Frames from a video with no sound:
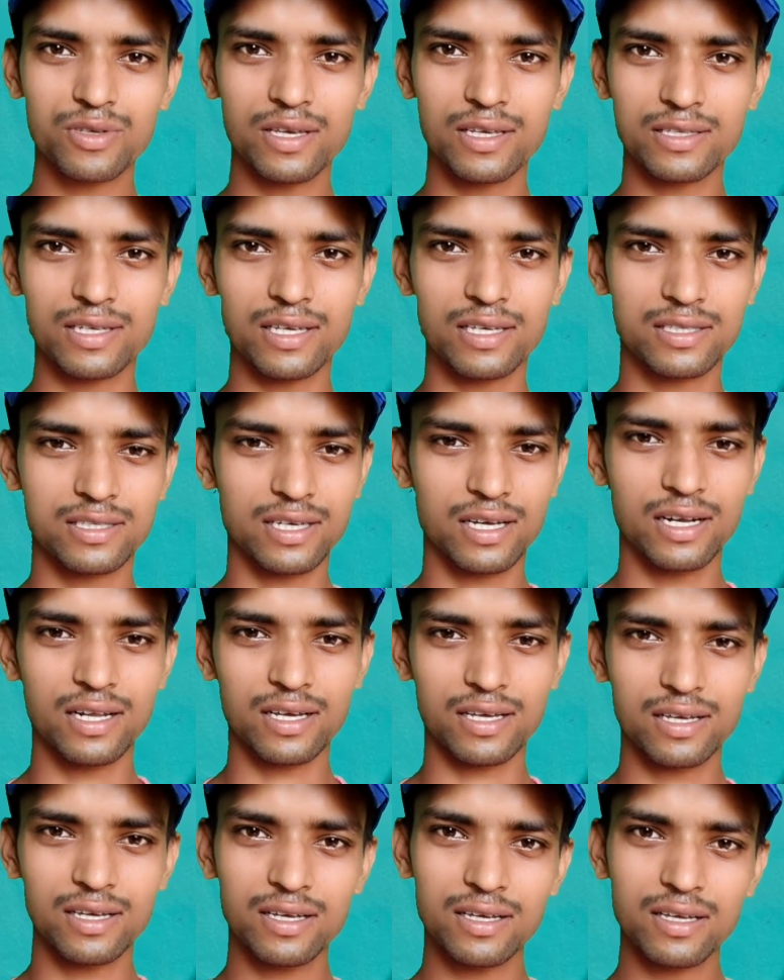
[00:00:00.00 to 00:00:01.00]
जैसा अच्छा
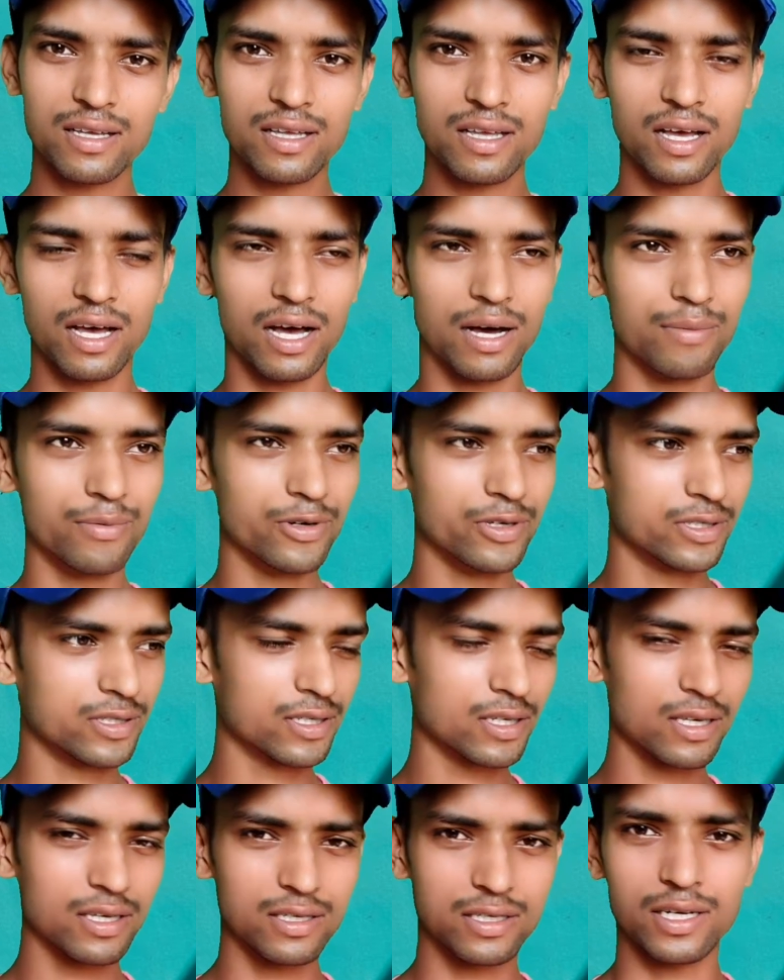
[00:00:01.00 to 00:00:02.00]
लगे आप
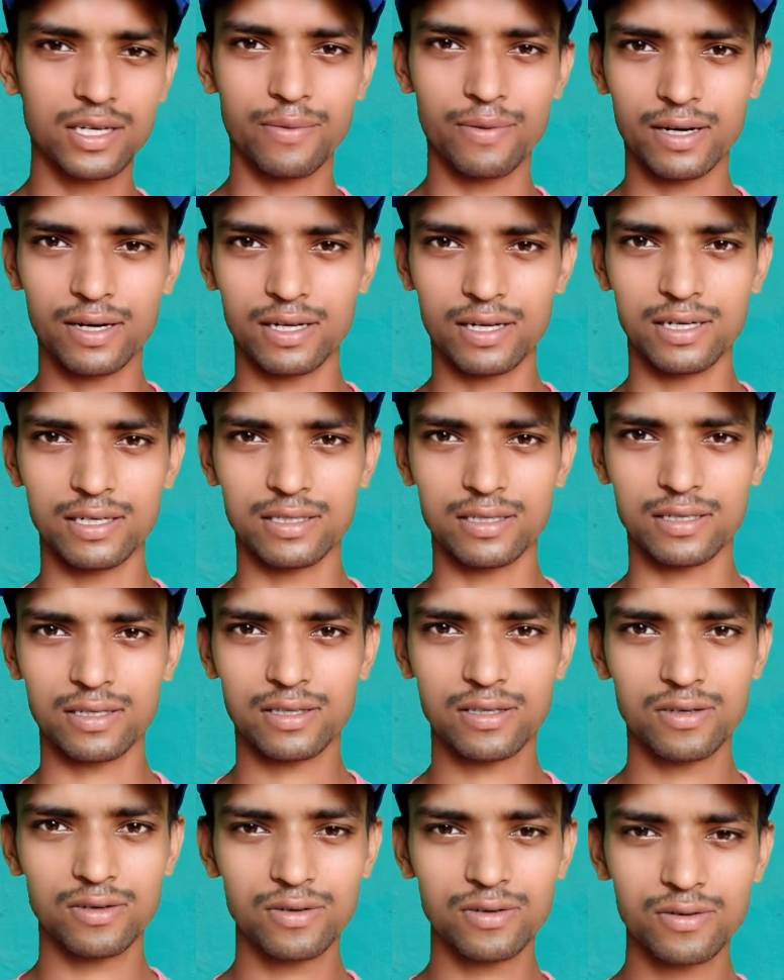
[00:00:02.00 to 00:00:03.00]
वैसे इस्तेमाल कर
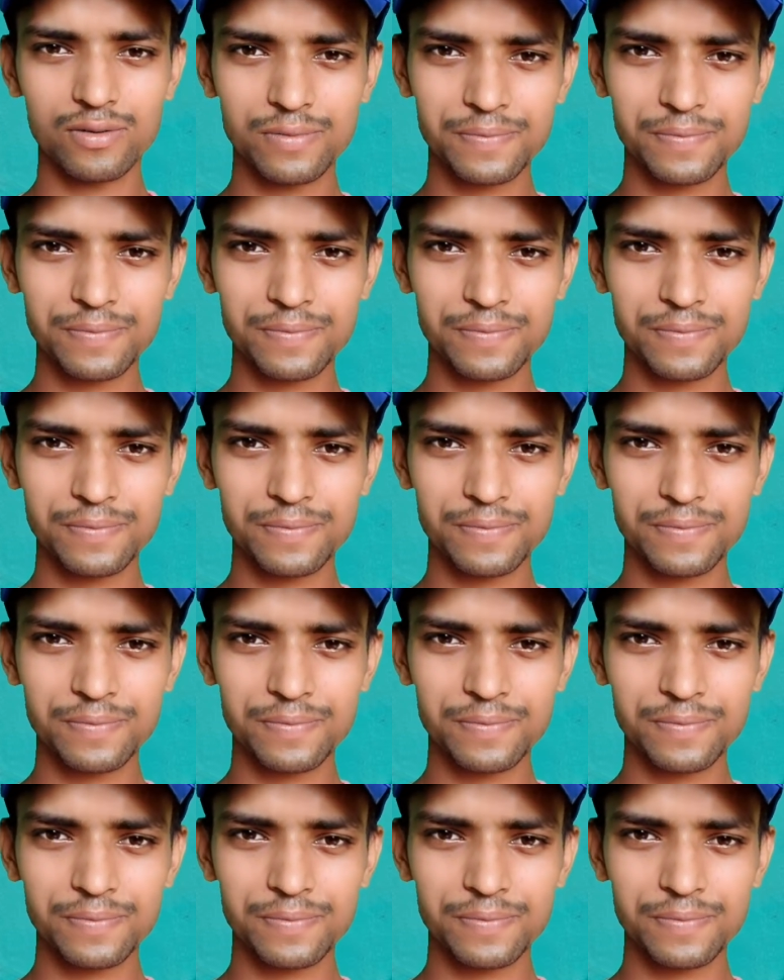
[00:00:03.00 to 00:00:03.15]
सकते हो